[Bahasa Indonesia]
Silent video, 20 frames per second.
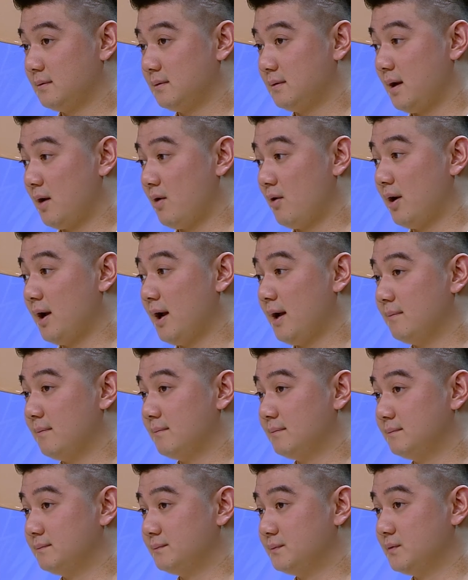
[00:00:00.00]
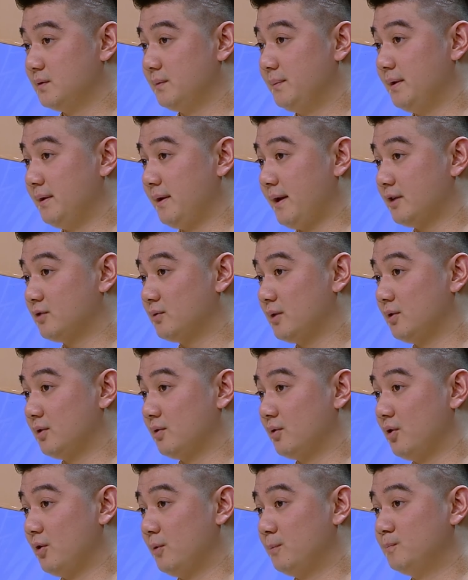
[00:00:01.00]
Kalau enggak, you'll be the next one
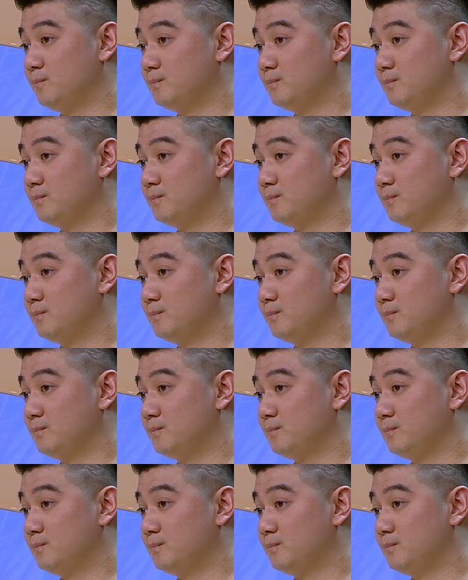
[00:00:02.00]
to go home.